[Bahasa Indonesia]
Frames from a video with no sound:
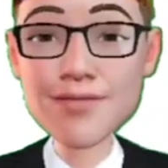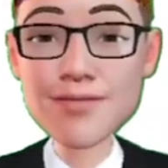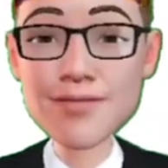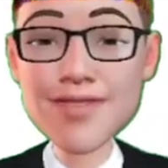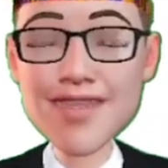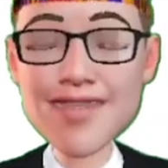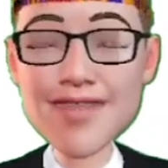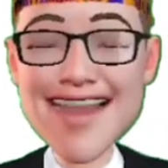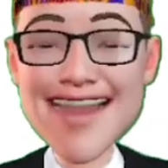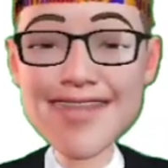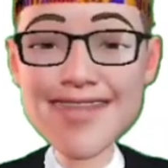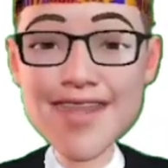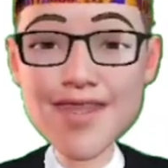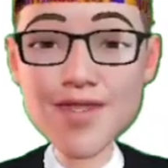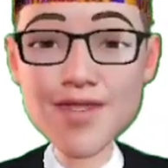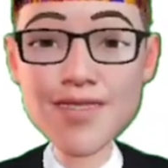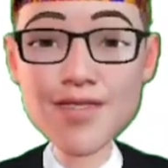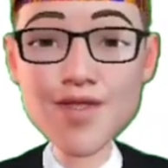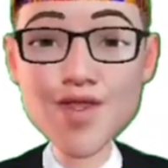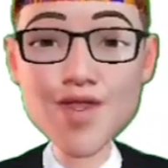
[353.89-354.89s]
kita
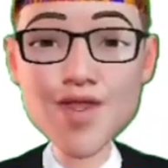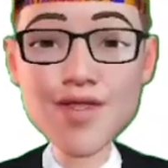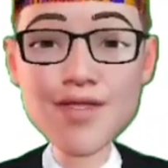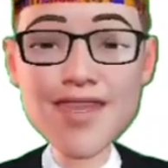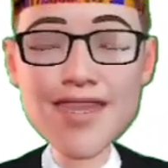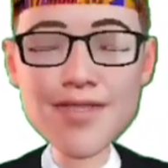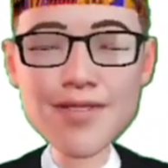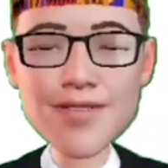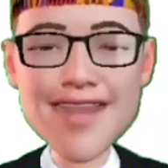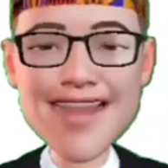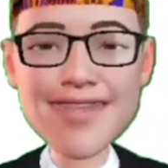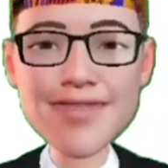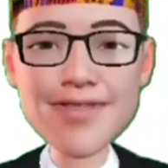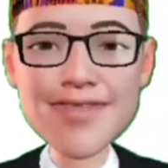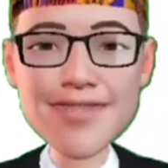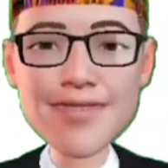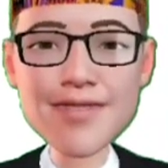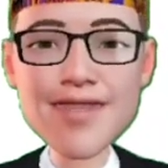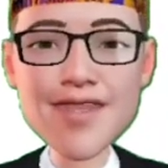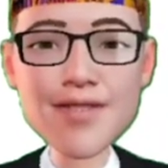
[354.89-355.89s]
harus mengucapkan
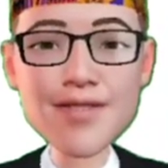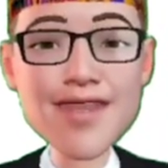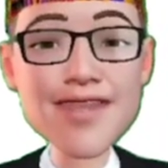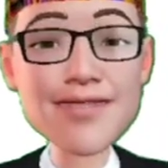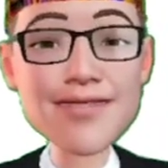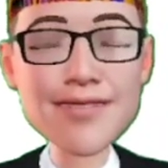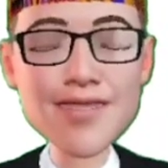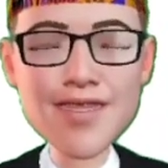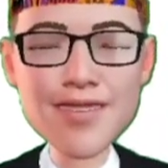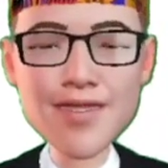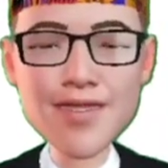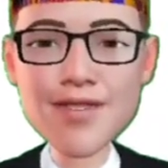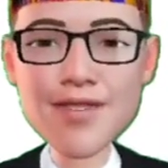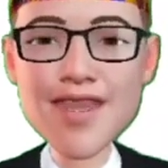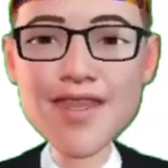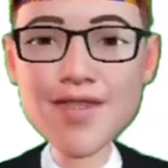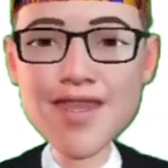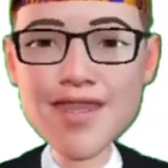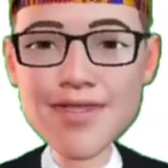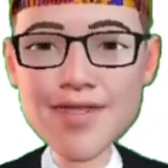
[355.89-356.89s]
terima kasih
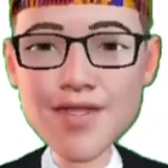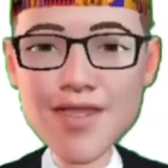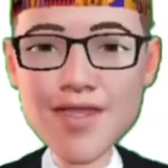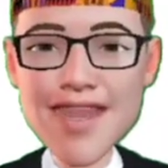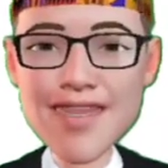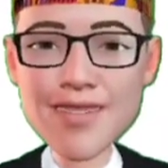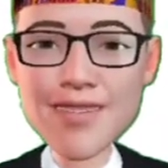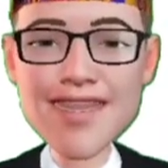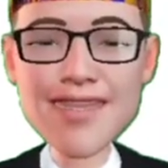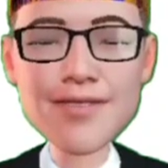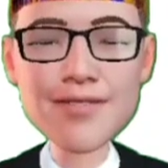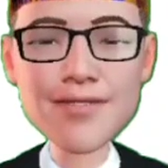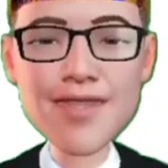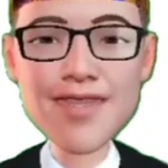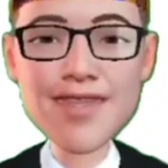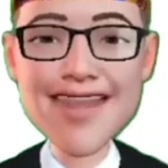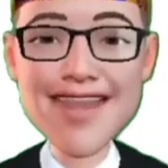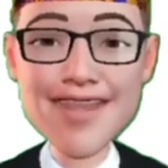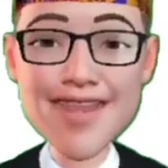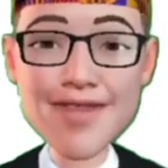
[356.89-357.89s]
kepada teman yang
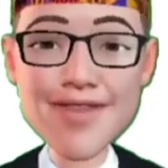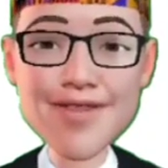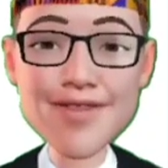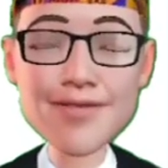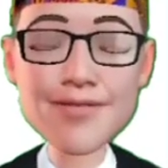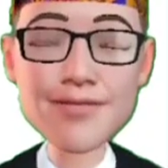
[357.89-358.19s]
telah